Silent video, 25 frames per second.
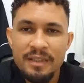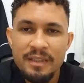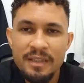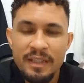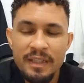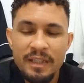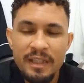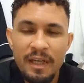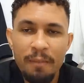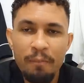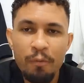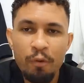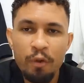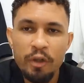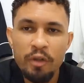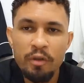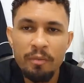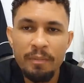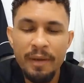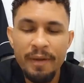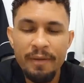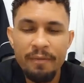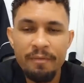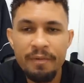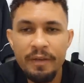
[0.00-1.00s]
seja muito
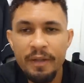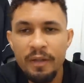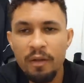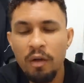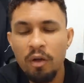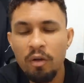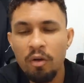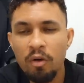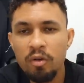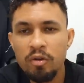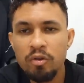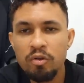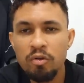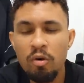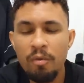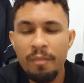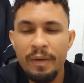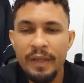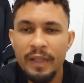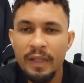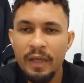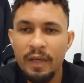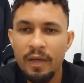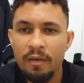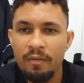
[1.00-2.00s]
bem-vindo ao nosso
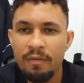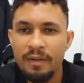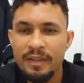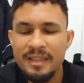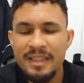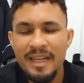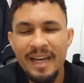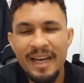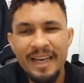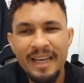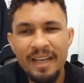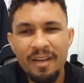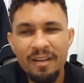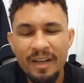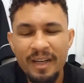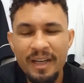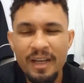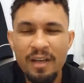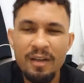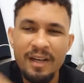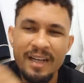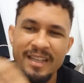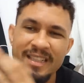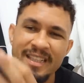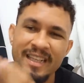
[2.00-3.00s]
Comentaleu Vascaíno,
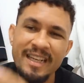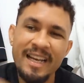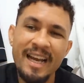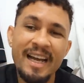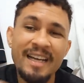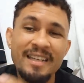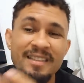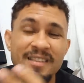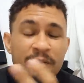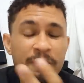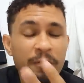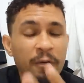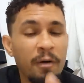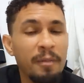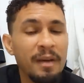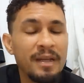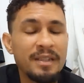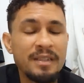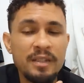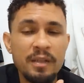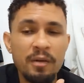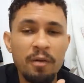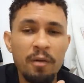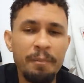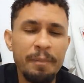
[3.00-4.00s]
aquele lugar de análise,
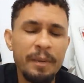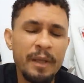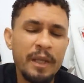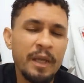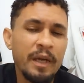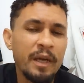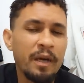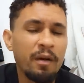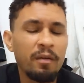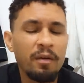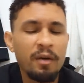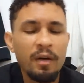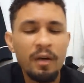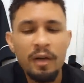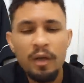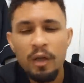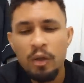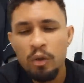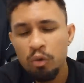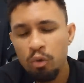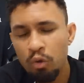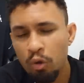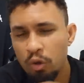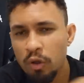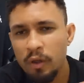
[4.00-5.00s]
informação, opinião
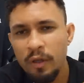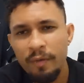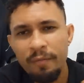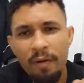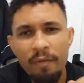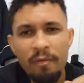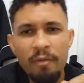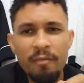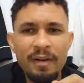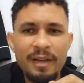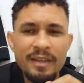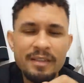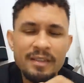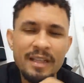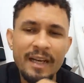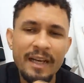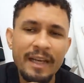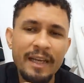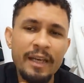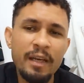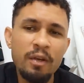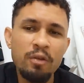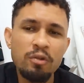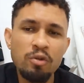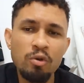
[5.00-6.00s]
tudo que vai o Vasco está
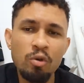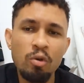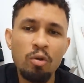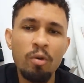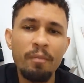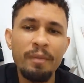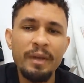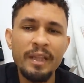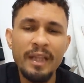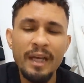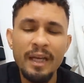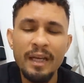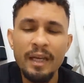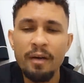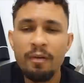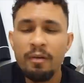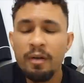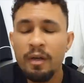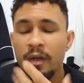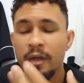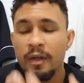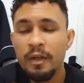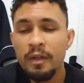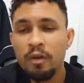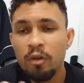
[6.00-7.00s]
aqui. Eu sou o Léo
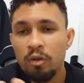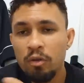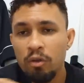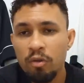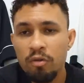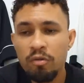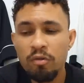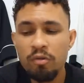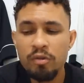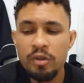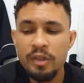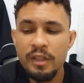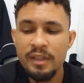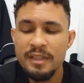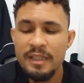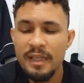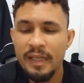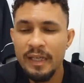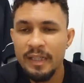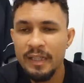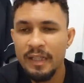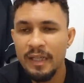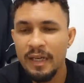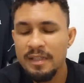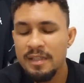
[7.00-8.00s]
e estou todos os dias
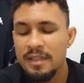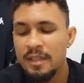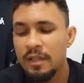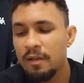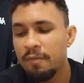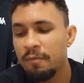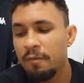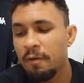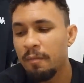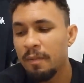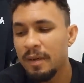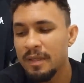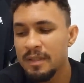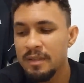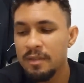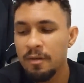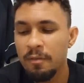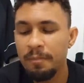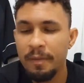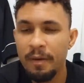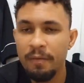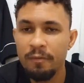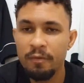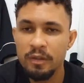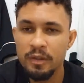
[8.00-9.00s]
aqui trazendo informação
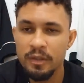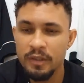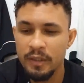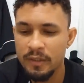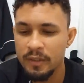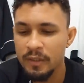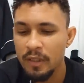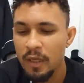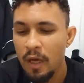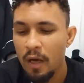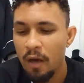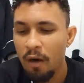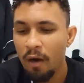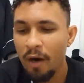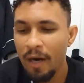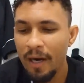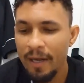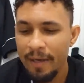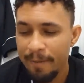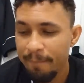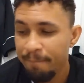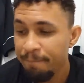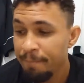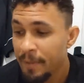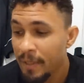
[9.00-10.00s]
para vocês.
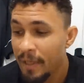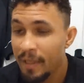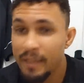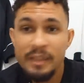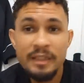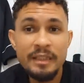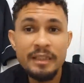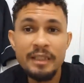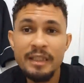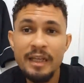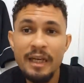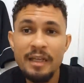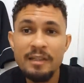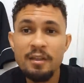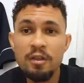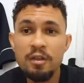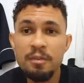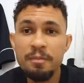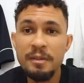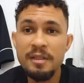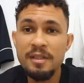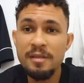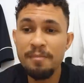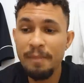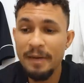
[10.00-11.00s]
Olha, antes de trazer os
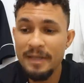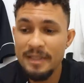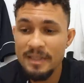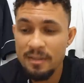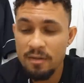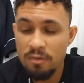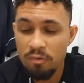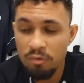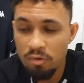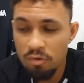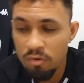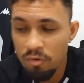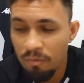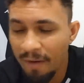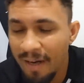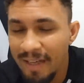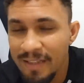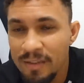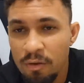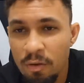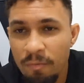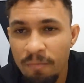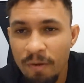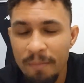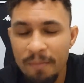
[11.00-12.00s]
principais assuntos do
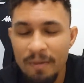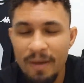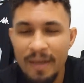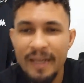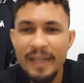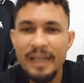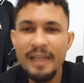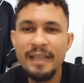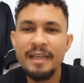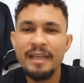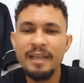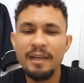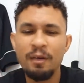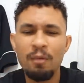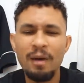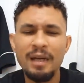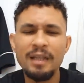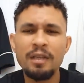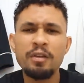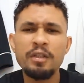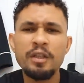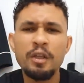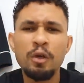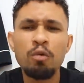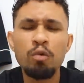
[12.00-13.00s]
Vasco, vamos àquele
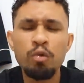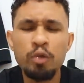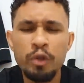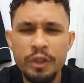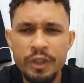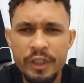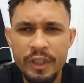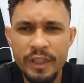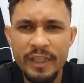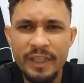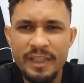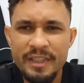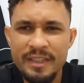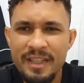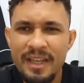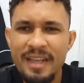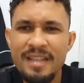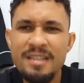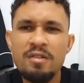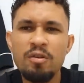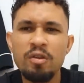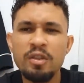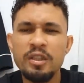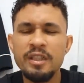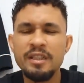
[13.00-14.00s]
quadro de curtinhas, né?
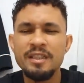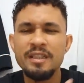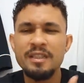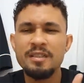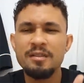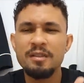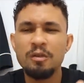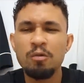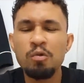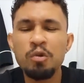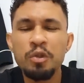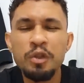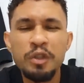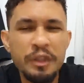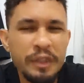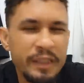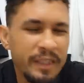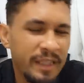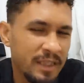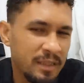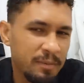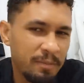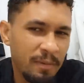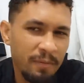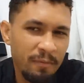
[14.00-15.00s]
As notícias
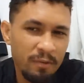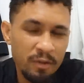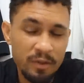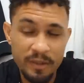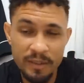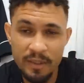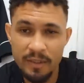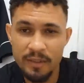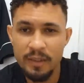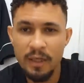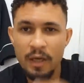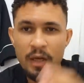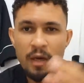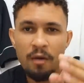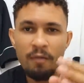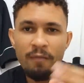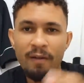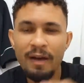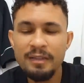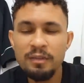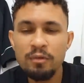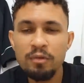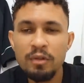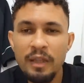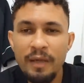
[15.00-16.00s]
curtinhas para vocês.
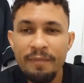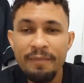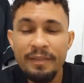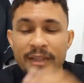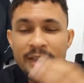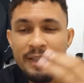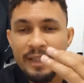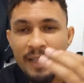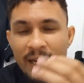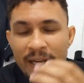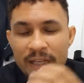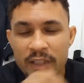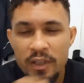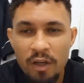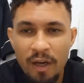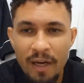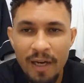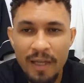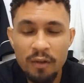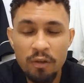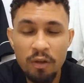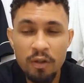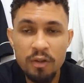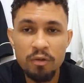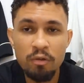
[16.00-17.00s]
Vasco teve três
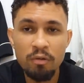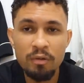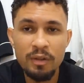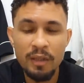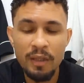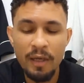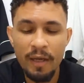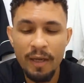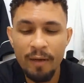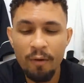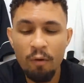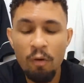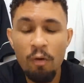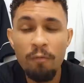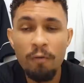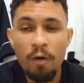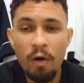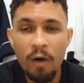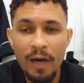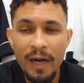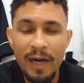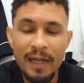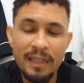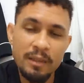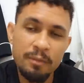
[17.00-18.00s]
jogadores eh,
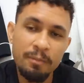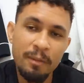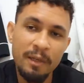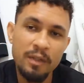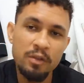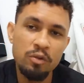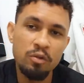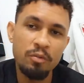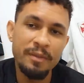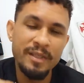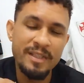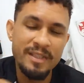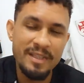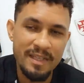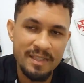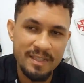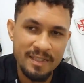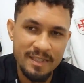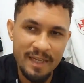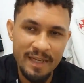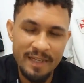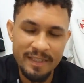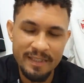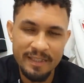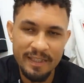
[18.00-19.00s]
convocados para
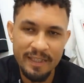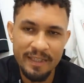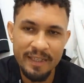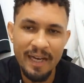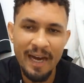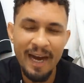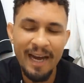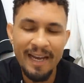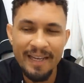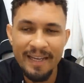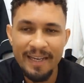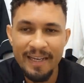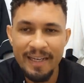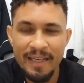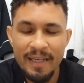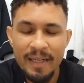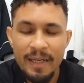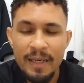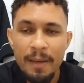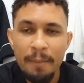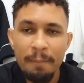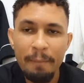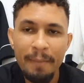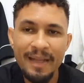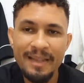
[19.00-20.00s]
sub-17 aí: Rayan,
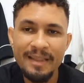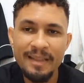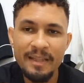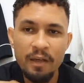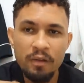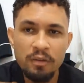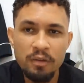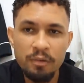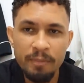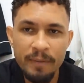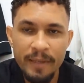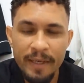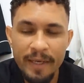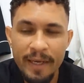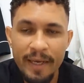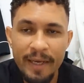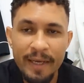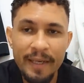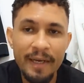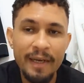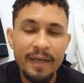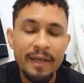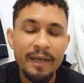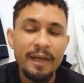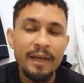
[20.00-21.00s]
Matheus
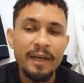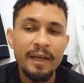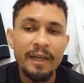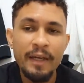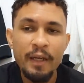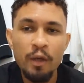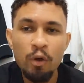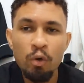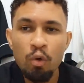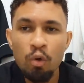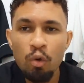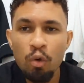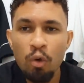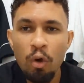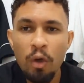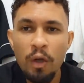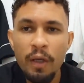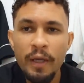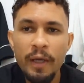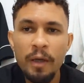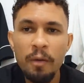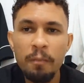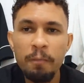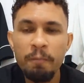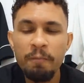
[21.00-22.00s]
Ferreira e o
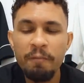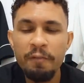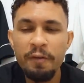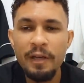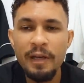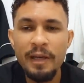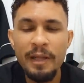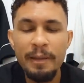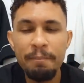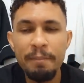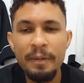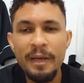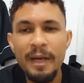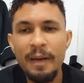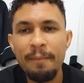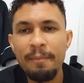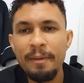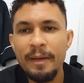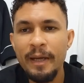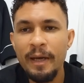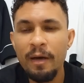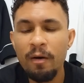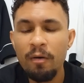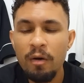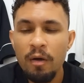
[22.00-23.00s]
goleiro Felipe
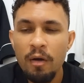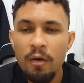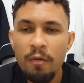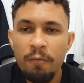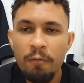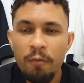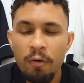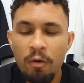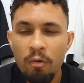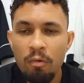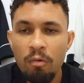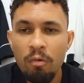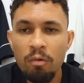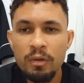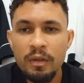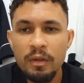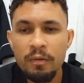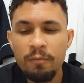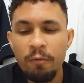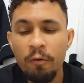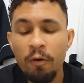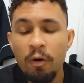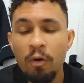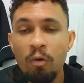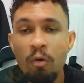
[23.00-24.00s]
Gabriel foram,
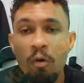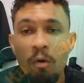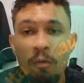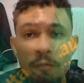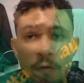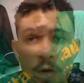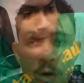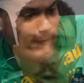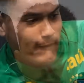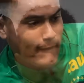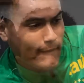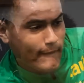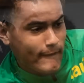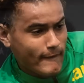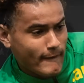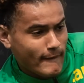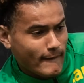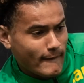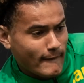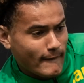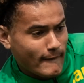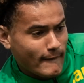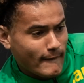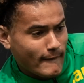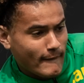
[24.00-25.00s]
foram convocados
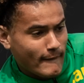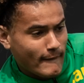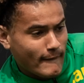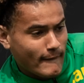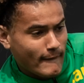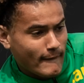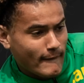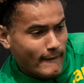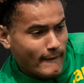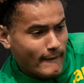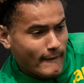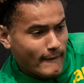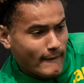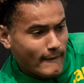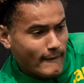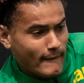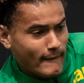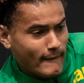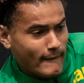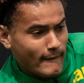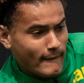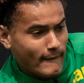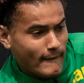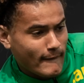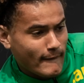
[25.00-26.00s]
aí para a seleção
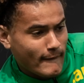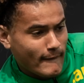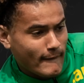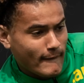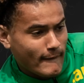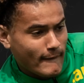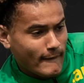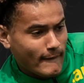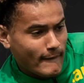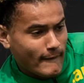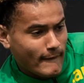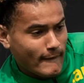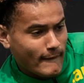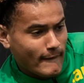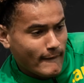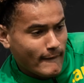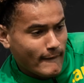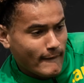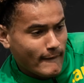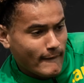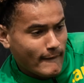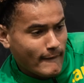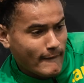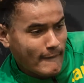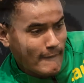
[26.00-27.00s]
brasileira da
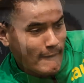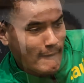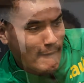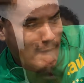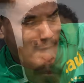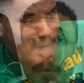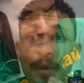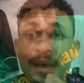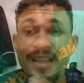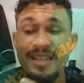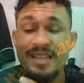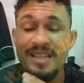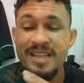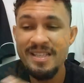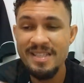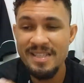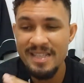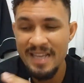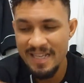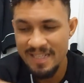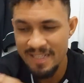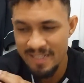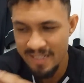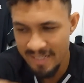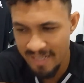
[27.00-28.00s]
categoria
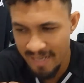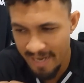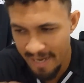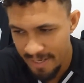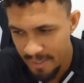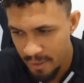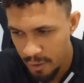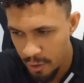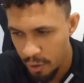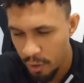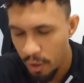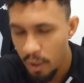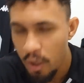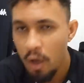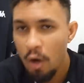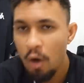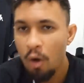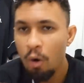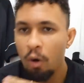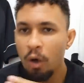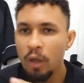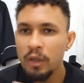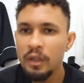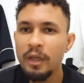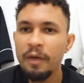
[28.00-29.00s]
sub-17.
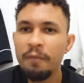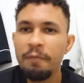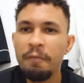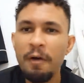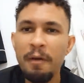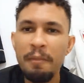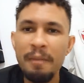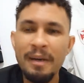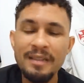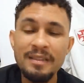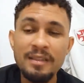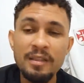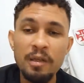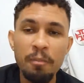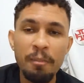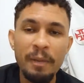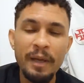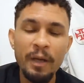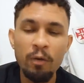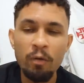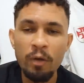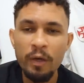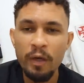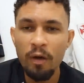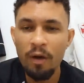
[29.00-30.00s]
Outra informação
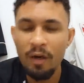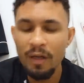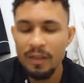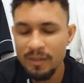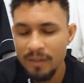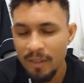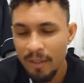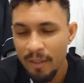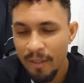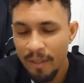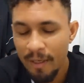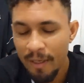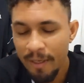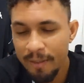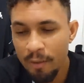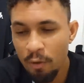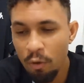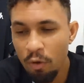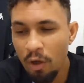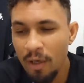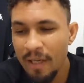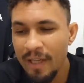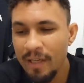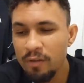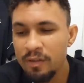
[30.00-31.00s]
bem curiosa é que o
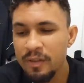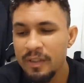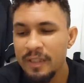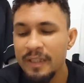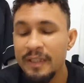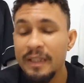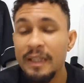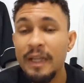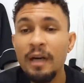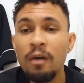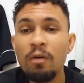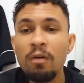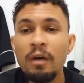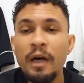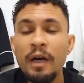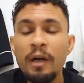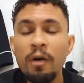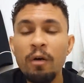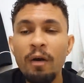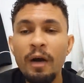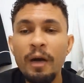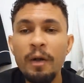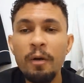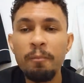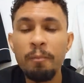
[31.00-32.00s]
goleiro Sidão
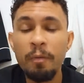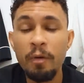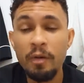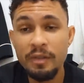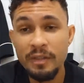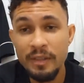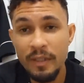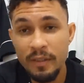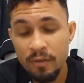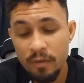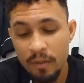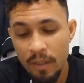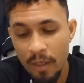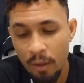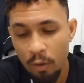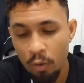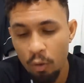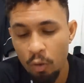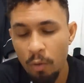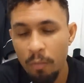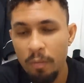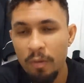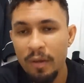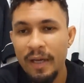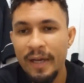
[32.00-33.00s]
ganhou aí um processo da
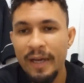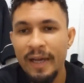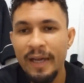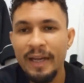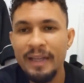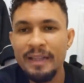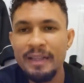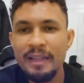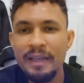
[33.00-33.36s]
Globo, ganhará